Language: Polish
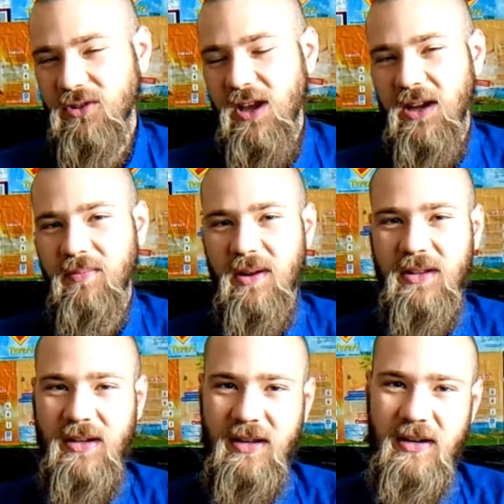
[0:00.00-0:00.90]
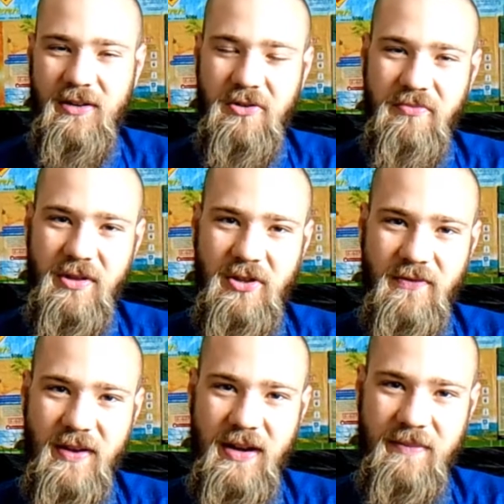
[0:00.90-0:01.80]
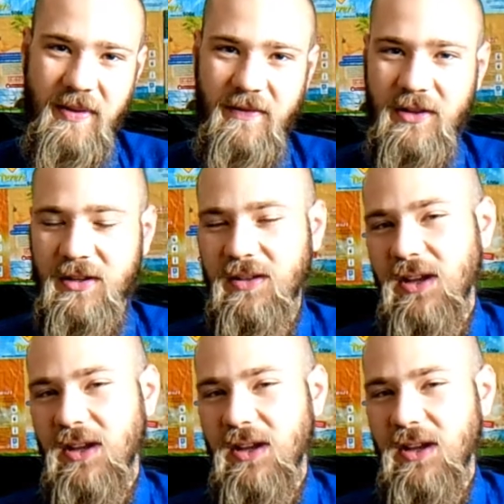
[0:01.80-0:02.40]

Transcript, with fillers: yerba taka lekko miętowa, naprawdę